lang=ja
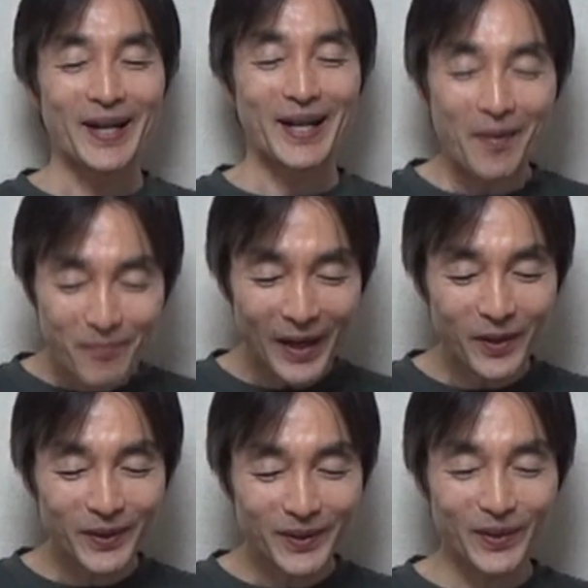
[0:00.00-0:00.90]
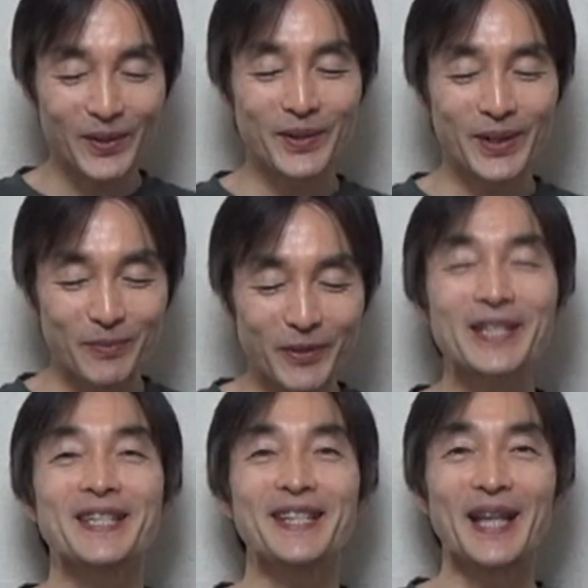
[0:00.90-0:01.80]
頑張ろうという気持
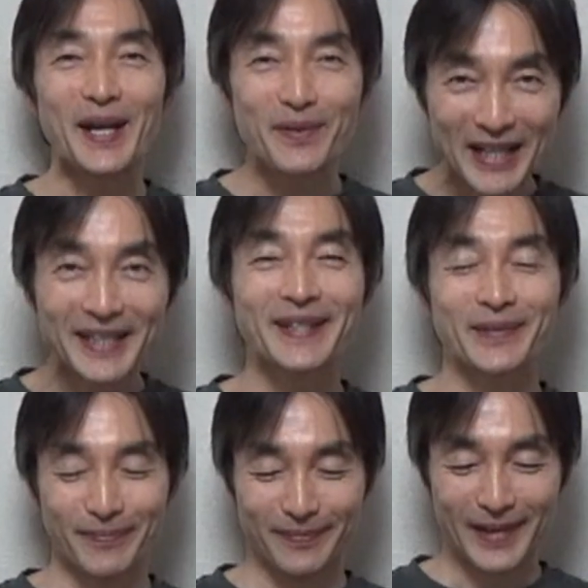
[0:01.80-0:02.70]
ちになれます。